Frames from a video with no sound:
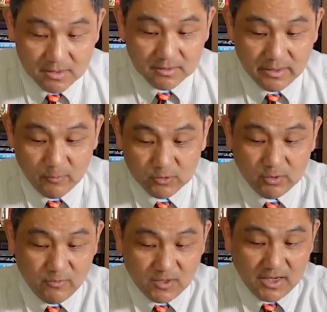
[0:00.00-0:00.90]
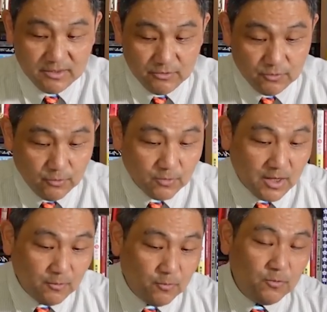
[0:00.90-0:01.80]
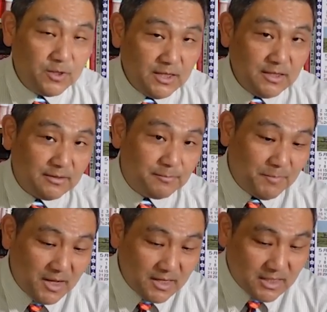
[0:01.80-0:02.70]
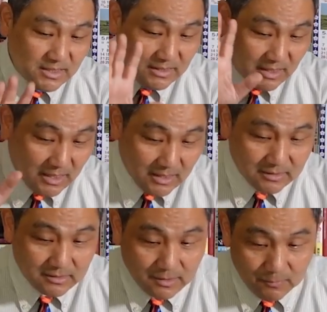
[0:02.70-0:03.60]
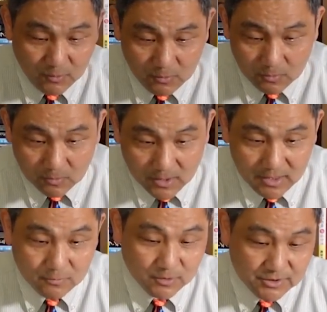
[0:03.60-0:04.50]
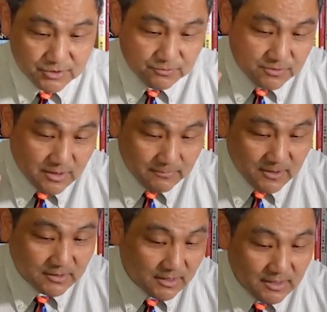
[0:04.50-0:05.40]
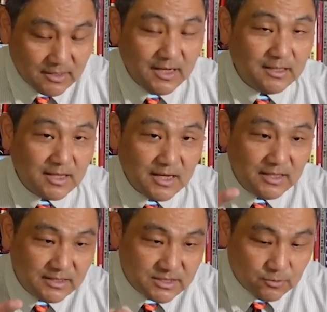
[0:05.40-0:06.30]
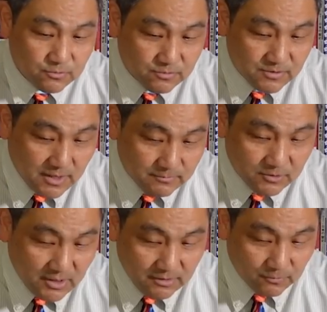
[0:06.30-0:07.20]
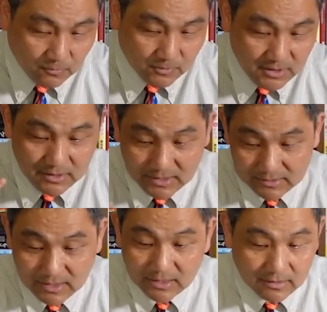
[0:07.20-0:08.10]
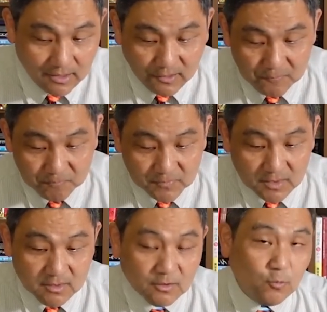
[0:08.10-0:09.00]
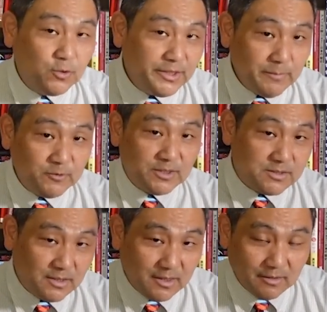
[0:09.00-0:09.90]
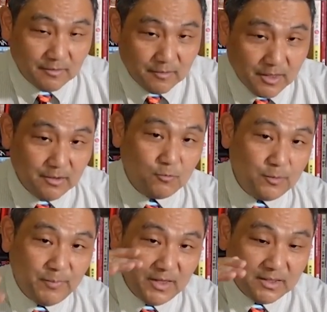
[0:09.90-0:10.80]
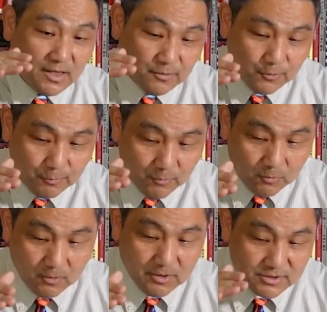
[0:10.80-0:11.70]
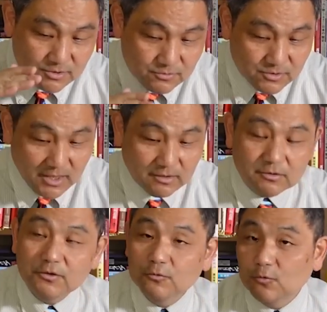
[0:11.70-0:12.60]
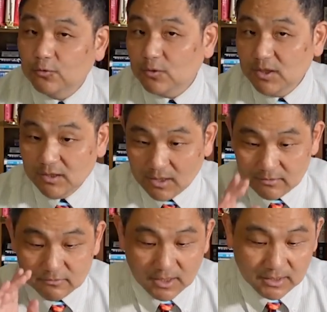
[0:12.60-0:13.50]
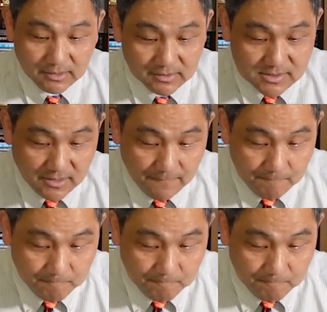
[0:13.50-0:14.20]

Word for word: で、最も含有量が多いマーガリンであっても、これ 10g あたり 0.16g 程度になっていて、これでもですね、これバターよりも少ないっていうことになるわけなんですね。